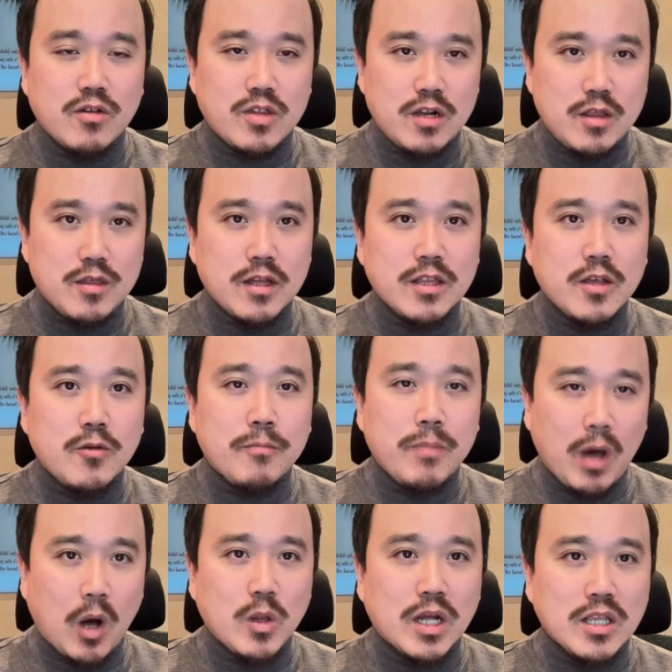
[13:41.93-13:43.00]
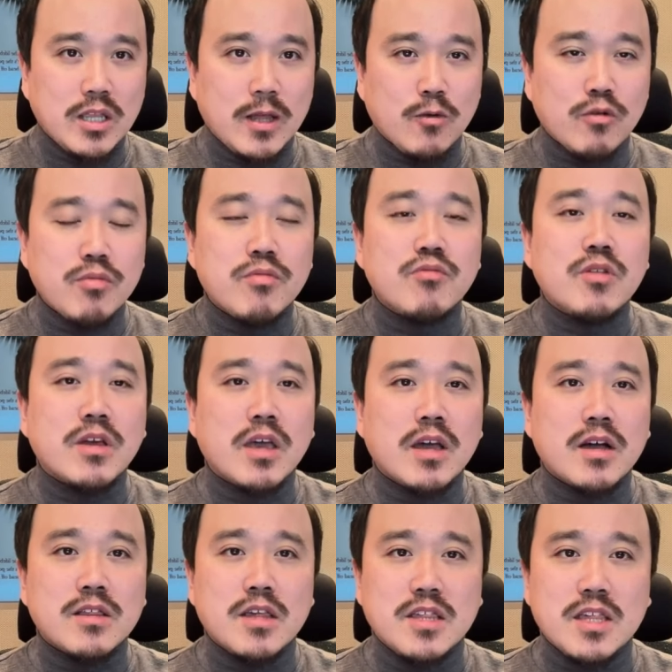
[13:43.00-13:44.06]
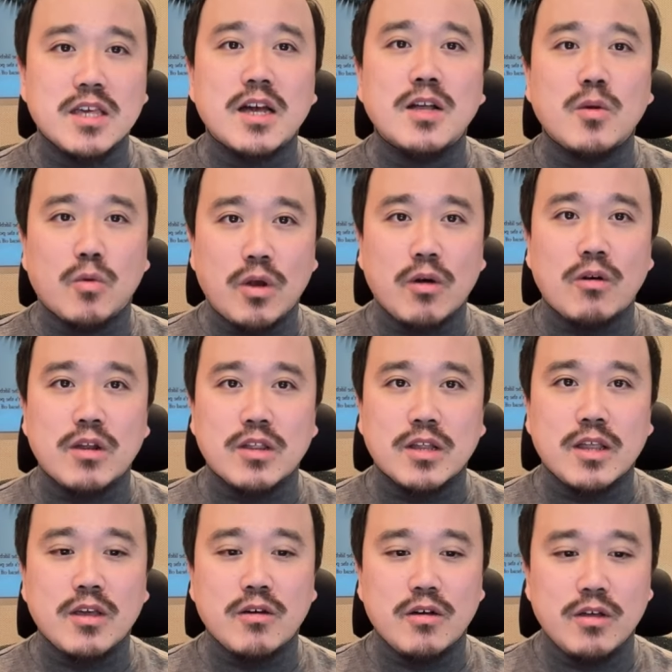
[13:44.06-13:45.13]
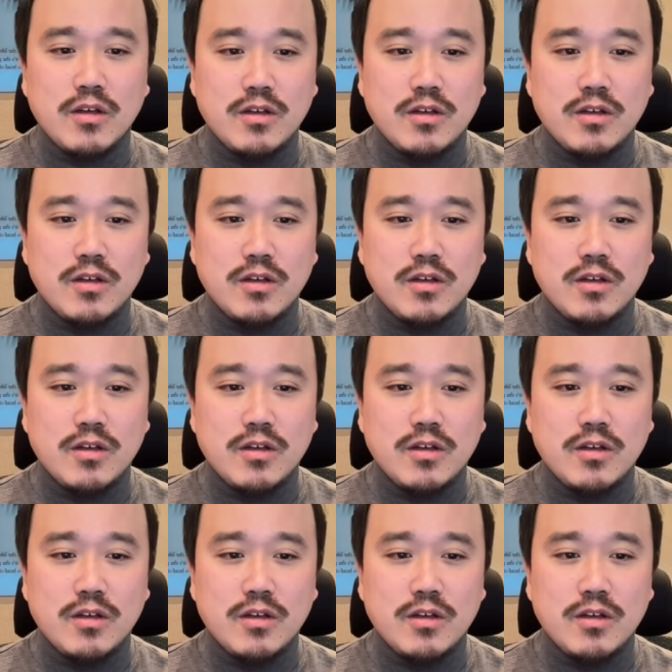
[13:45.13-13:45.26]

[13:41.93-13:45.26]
질산태로 변환이 되고 흡수되기까지 시간이 오래 걸리잖아요.